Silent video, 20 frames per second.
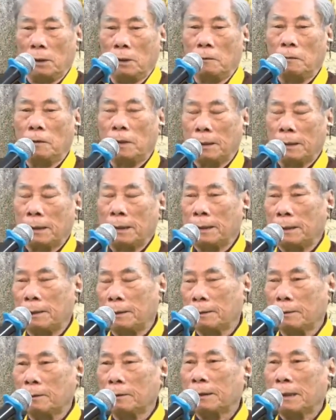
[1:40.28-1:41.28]
cái phần
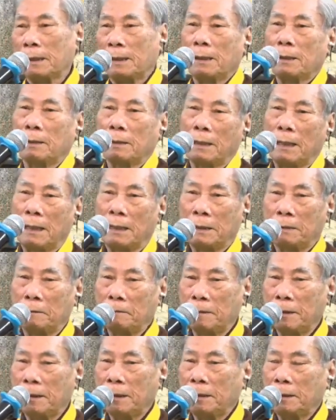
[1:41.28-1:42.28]
này nó trả lời hai cái
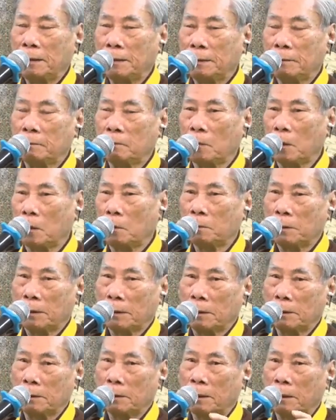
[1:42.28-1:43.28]
vế một là
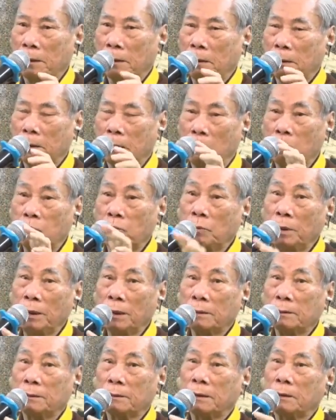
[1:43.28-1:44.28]
người ta không
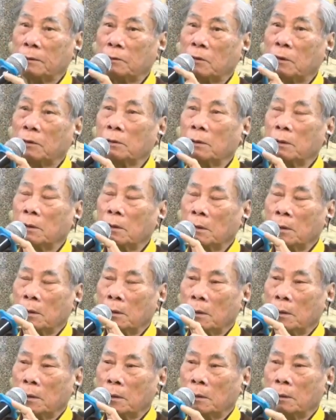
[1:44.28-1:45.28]
biết người ta tự
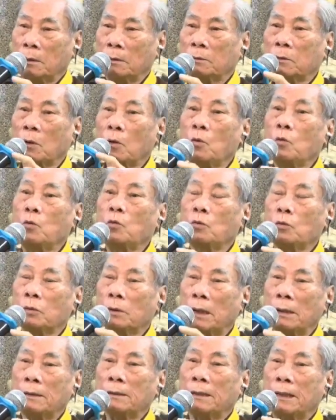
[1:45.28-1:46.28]
tu
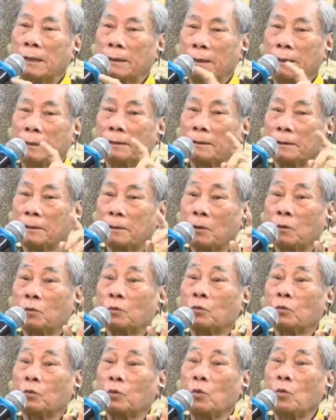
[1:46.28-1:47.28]
cất ra để người ta
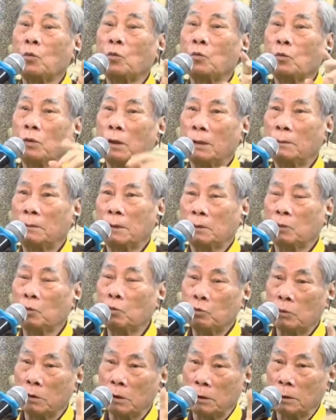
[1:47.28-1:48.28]
tu để mà
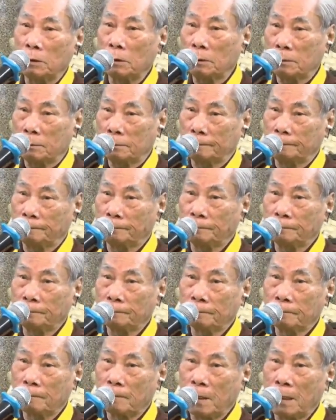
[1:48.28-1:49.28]
tu tưởng
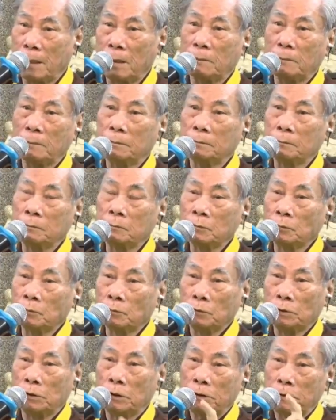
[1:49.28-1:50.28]
thấy không
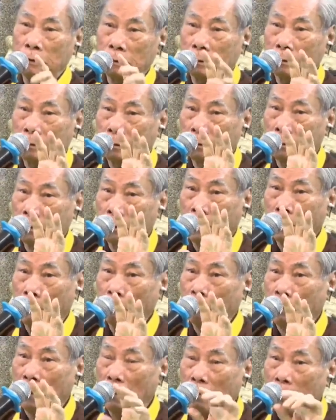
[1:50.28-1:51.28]
vì
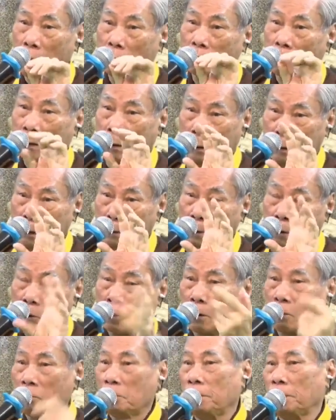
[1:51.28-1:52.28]
năm pháp môn vật lý mà
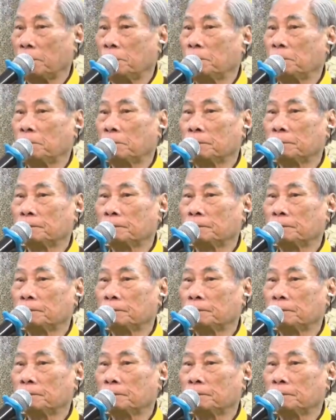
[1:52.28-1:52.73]
còn không hiểu